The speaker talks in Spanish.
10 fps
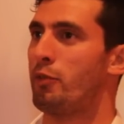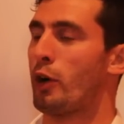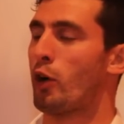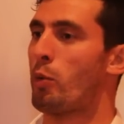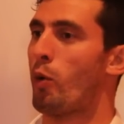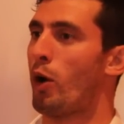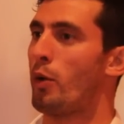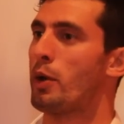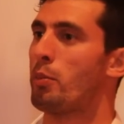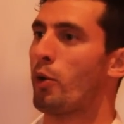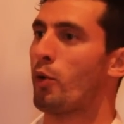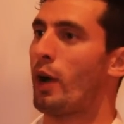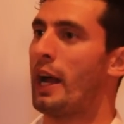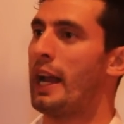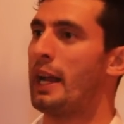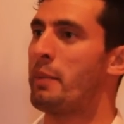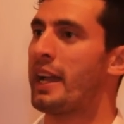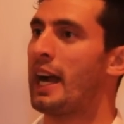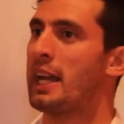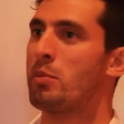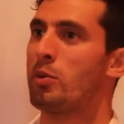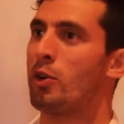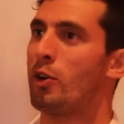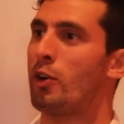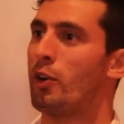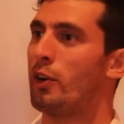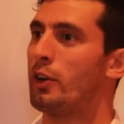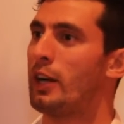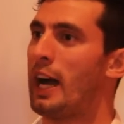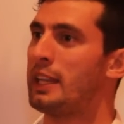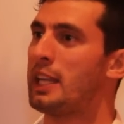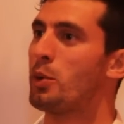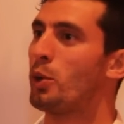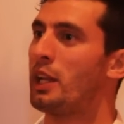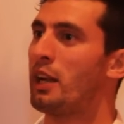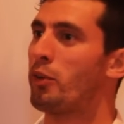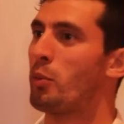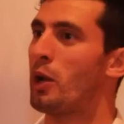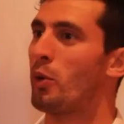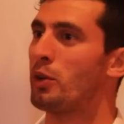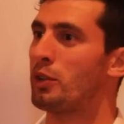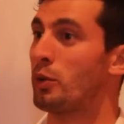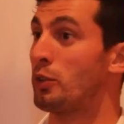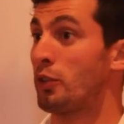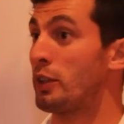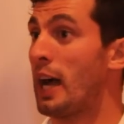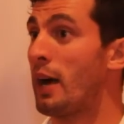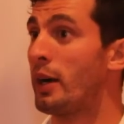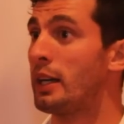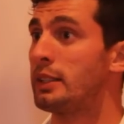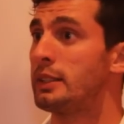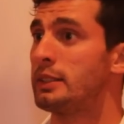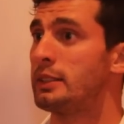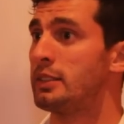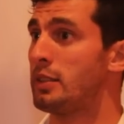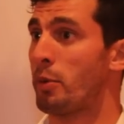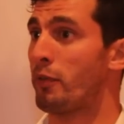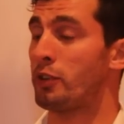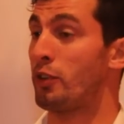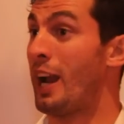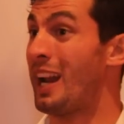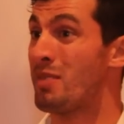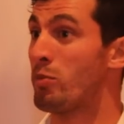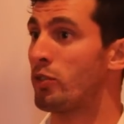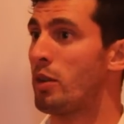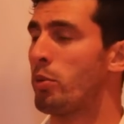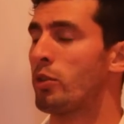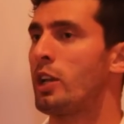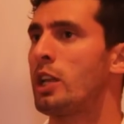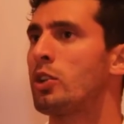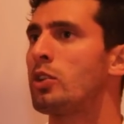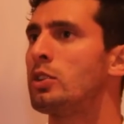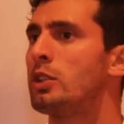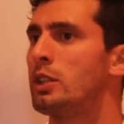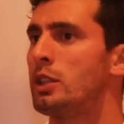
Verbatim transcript: fue como volver un poco al, mecanismo antiguo de la Fórmula 1 cuando yo estaba, ese profesionalismo 100%.